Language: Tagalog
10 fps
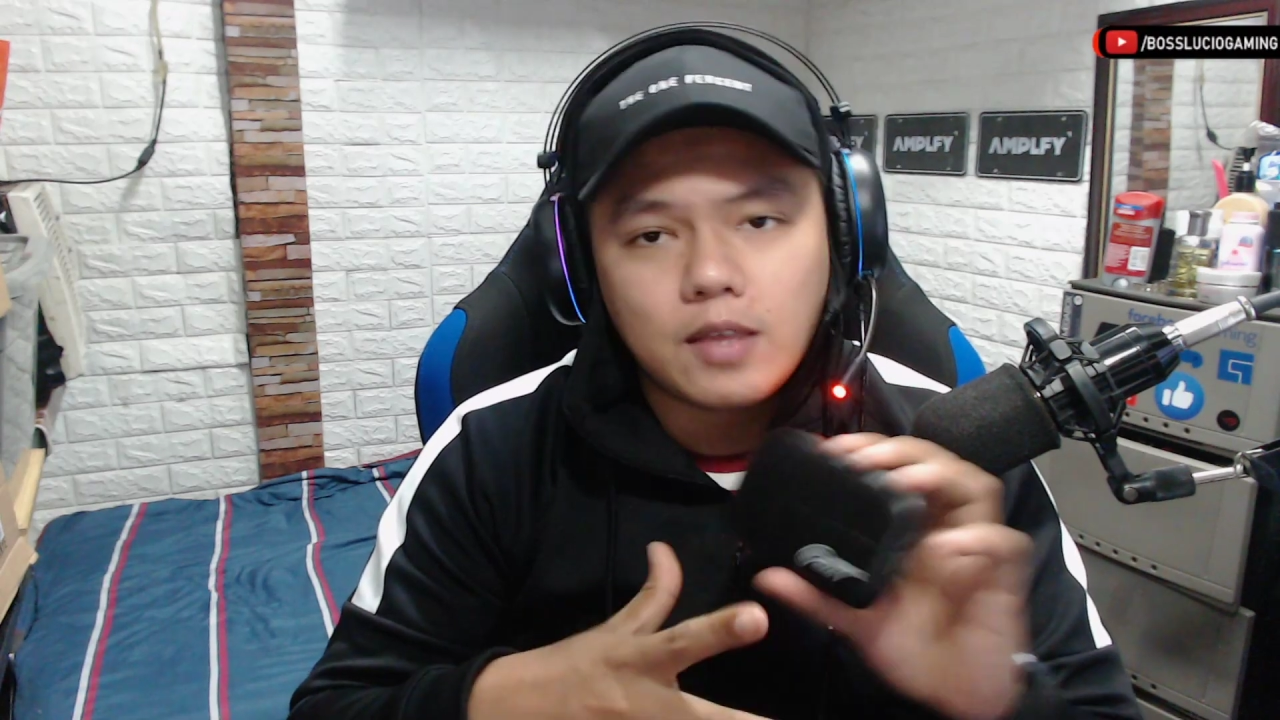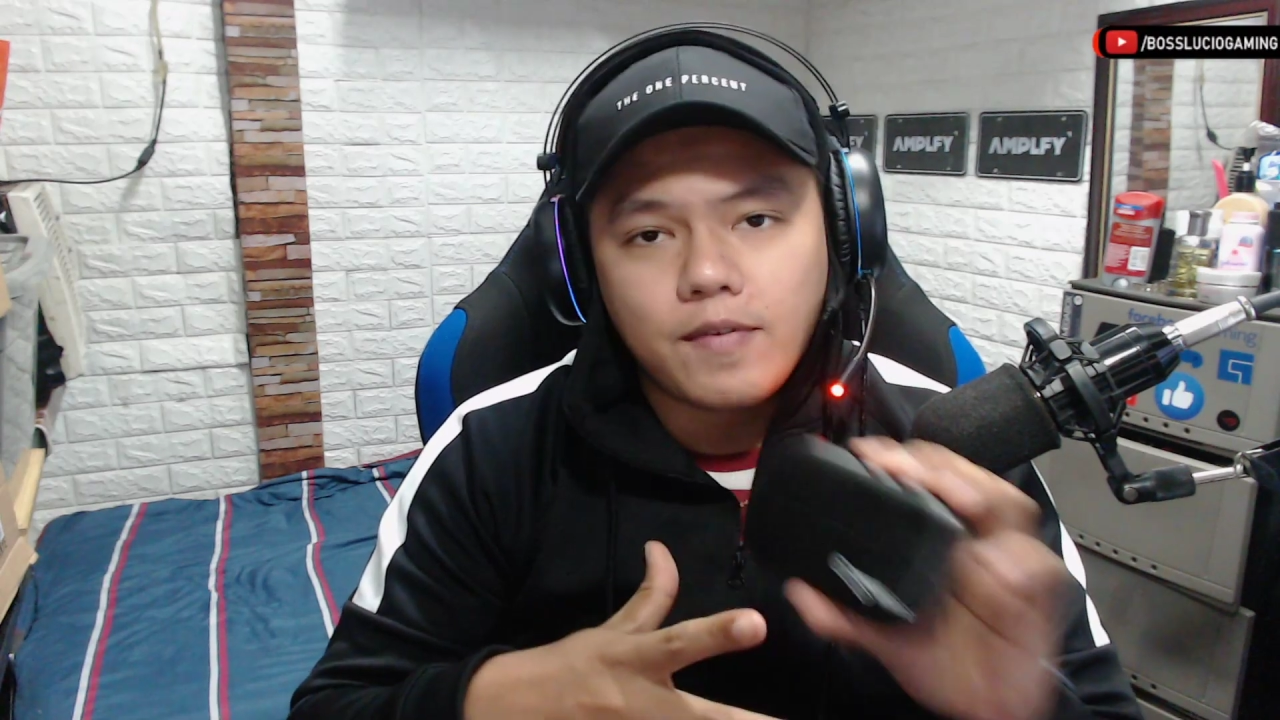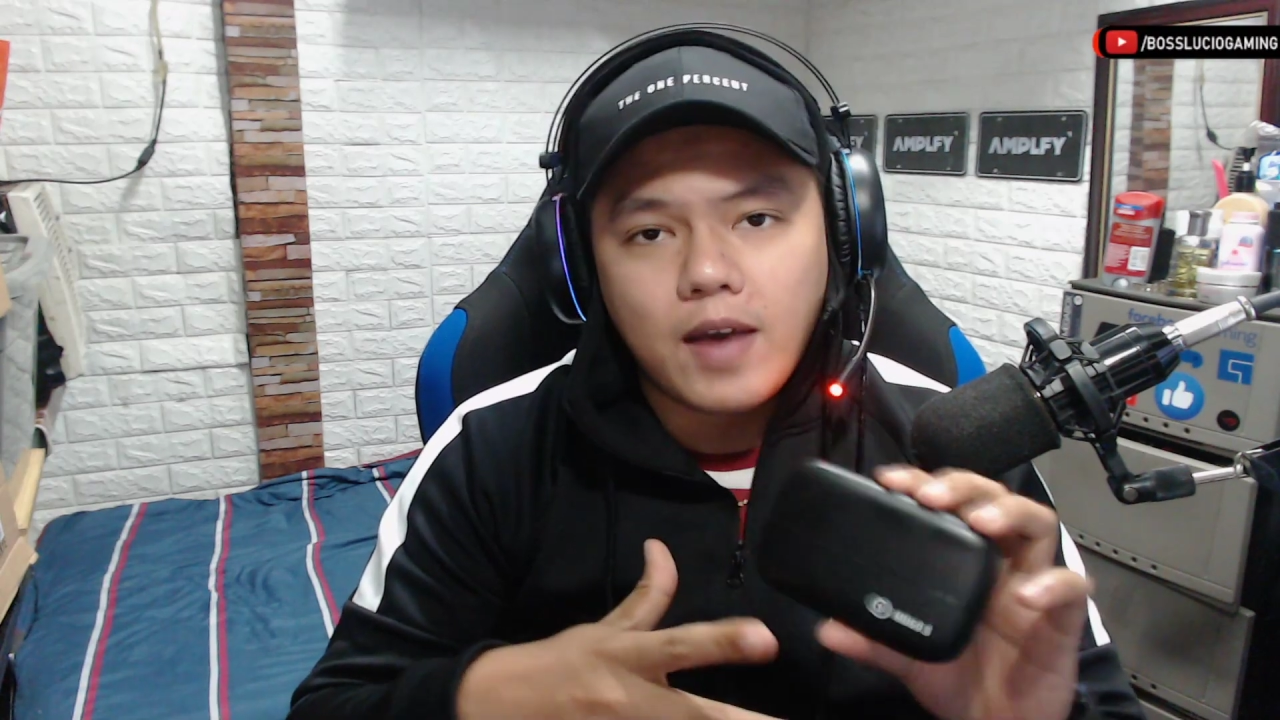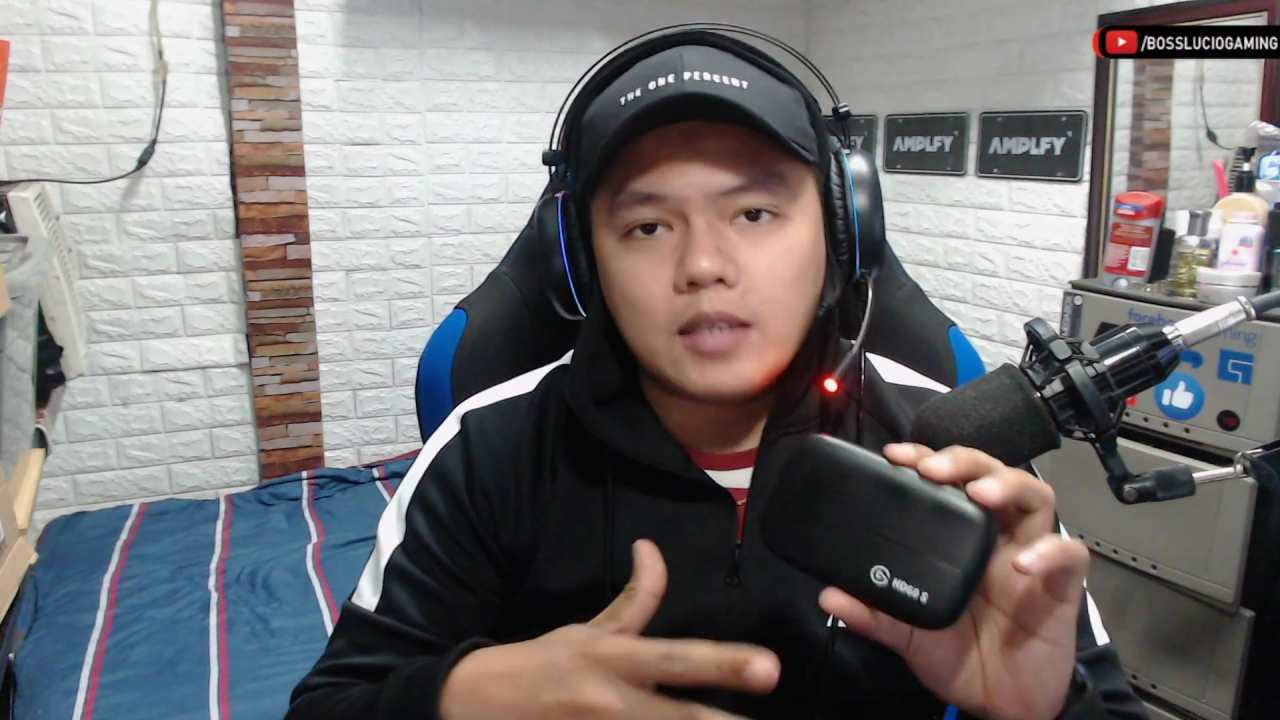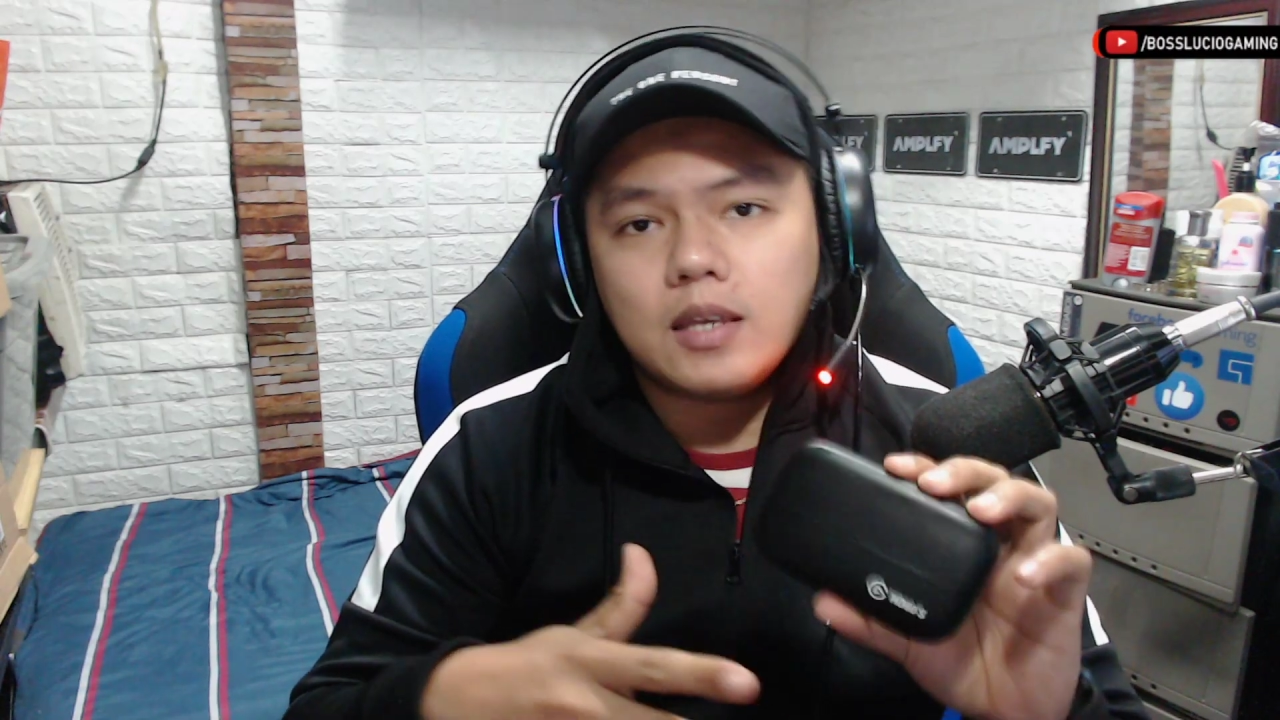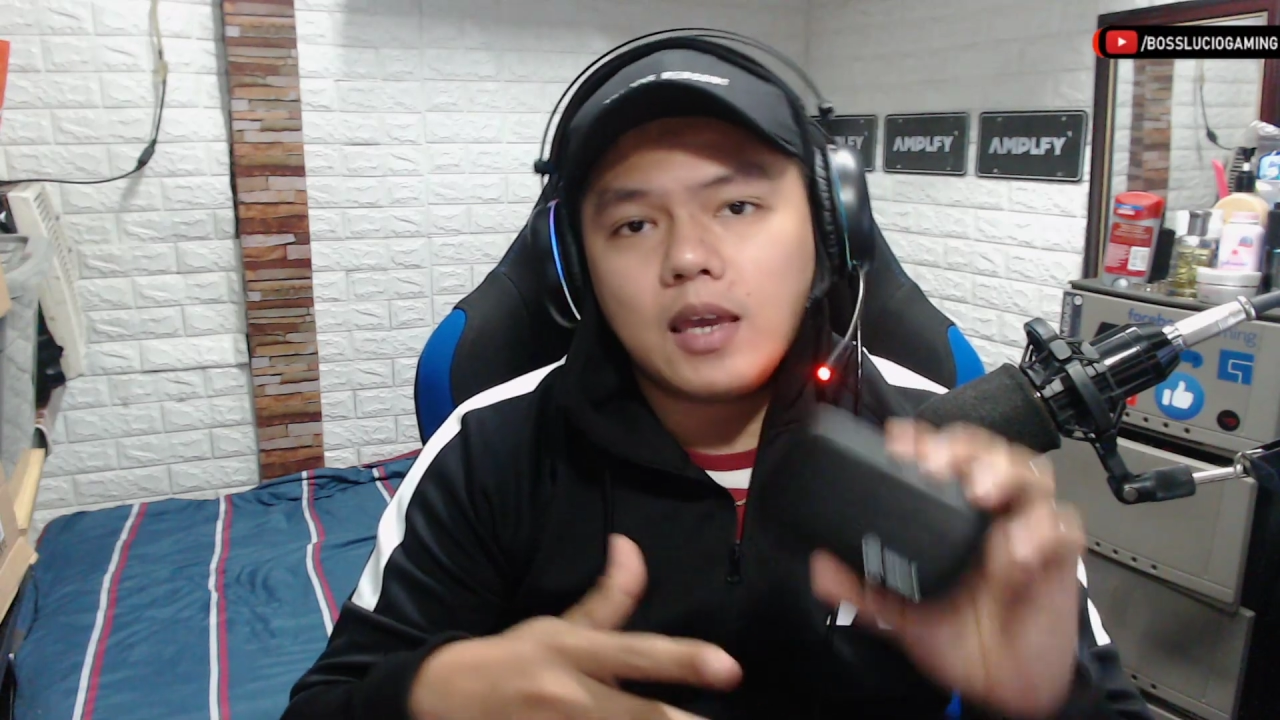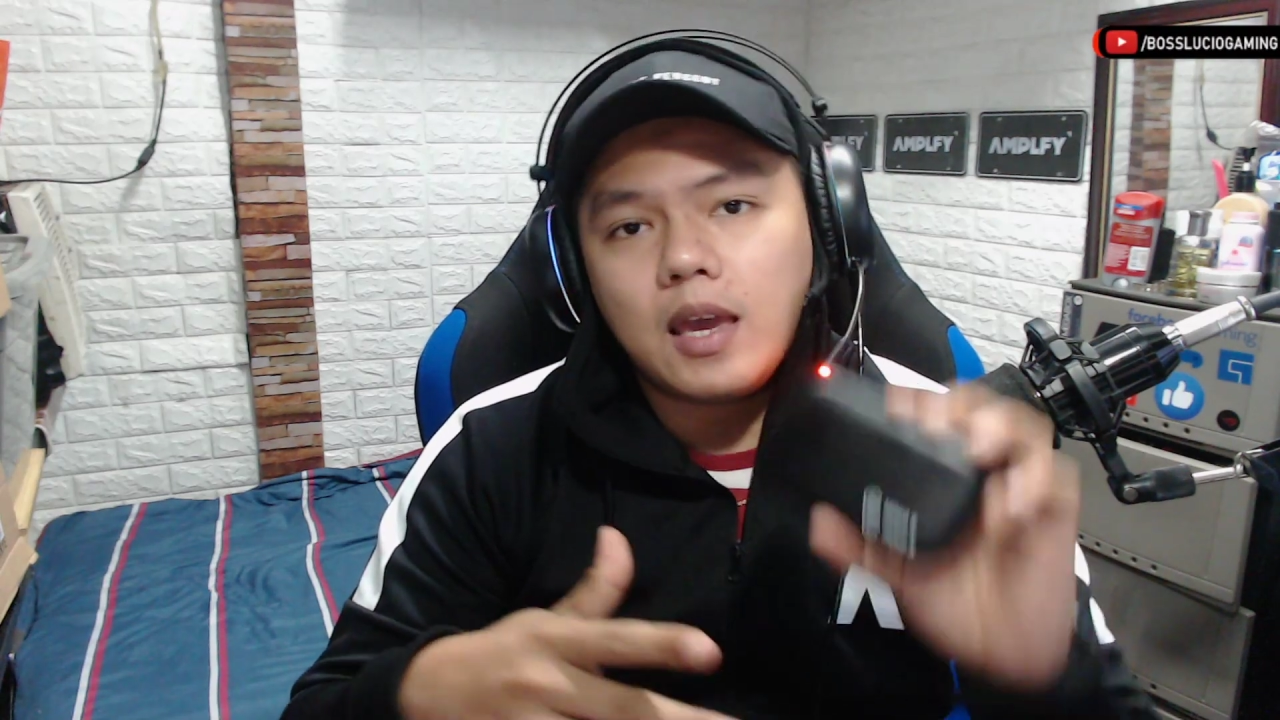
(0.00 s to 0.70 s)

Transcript: device